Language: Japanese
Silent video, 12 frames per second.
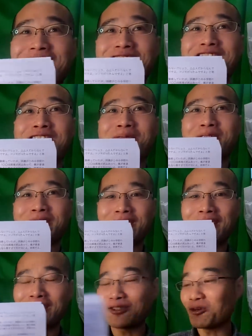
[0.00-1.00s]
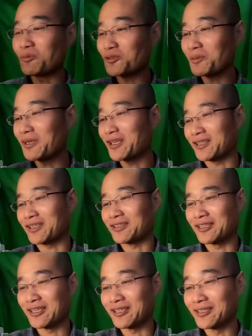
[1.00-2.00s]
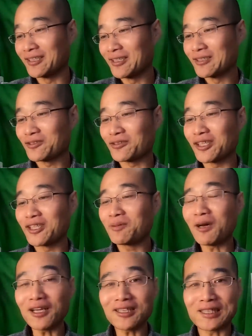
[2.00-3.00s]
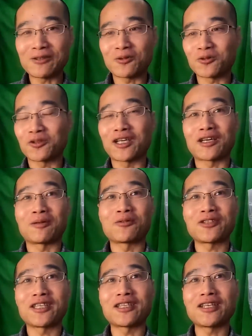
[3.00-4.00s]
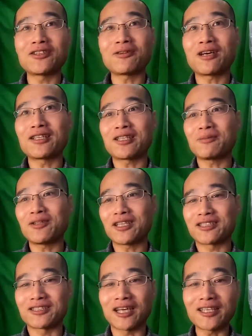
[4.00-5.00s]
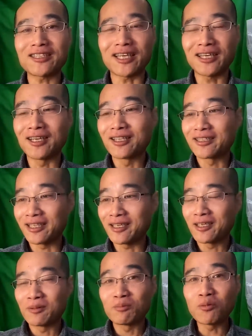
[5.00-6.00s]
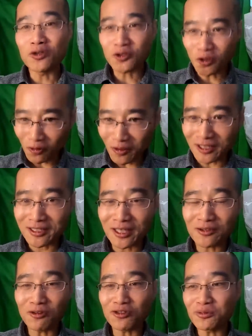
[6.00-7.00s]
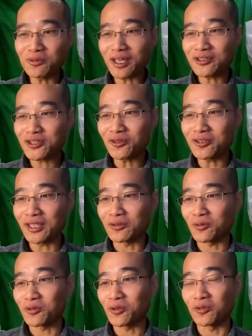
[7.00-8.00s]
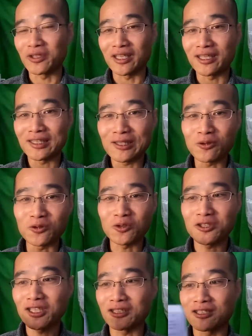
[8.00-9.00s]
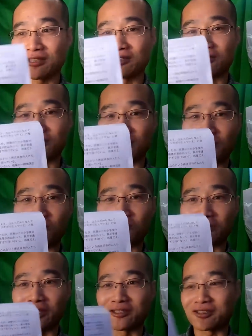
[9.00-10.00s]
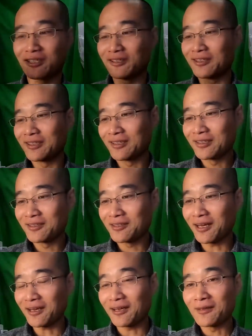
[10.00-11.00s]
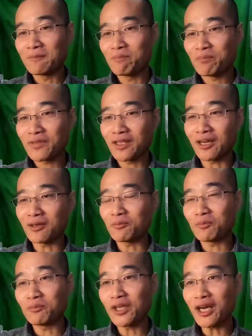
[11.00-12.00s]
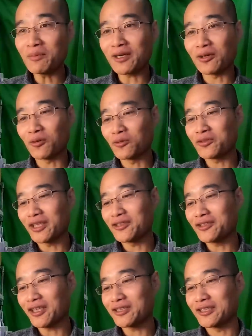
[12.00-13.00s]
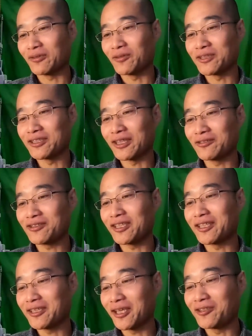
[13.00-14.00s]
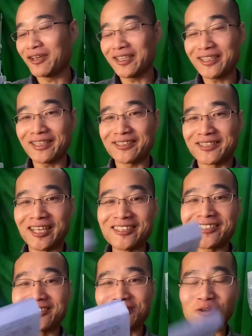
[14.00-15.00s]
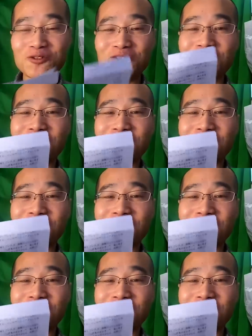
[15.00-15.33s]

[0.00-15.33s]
なとしか思えない。回答を求められたって、そんな茨城のことなんか僕には何の関係もないし、大体、で、元は全国部落調査のことをね、聞こうとしたんじゃないですか、全国連さん。なんか、宮部が論点ずらしをしてるって言ってる割には、どん